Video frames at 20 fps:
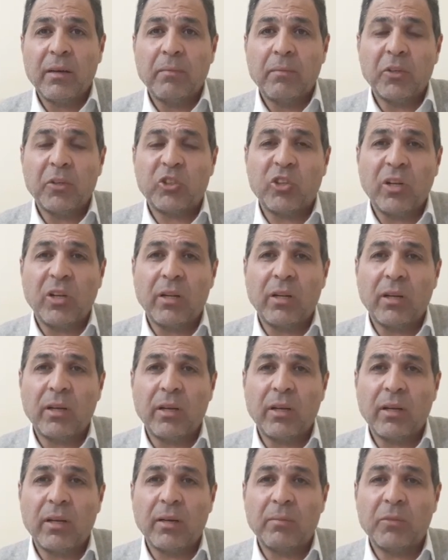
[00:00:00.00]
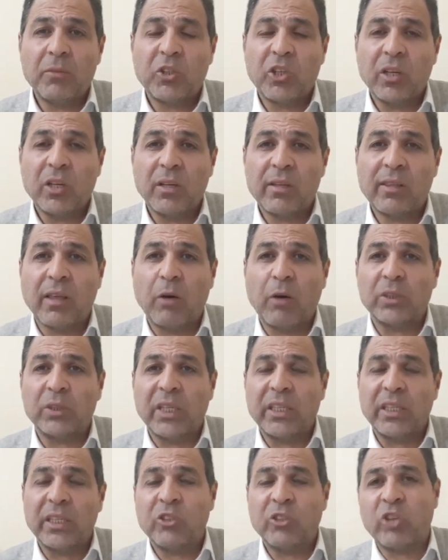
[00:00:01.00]
مش الـ مش
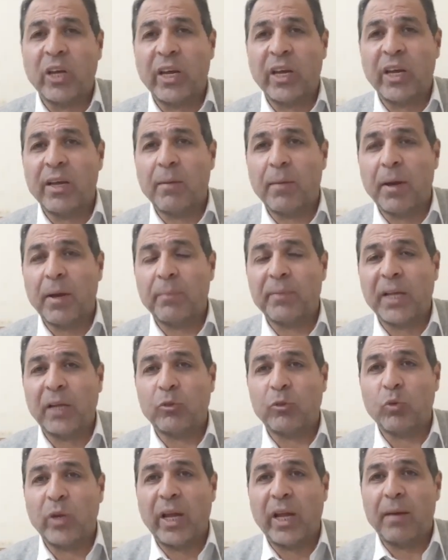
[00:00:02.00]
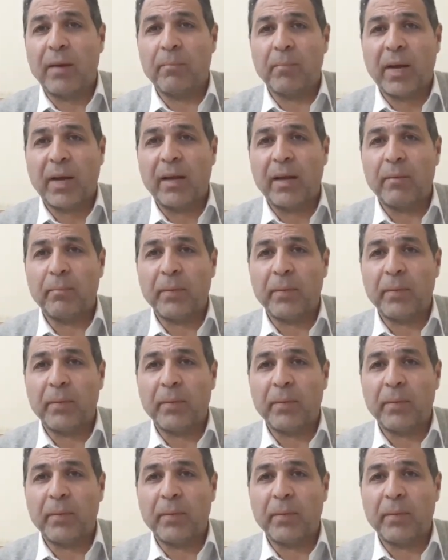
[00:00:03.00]
الثوره الانشائيه بقى بتاعته لا مع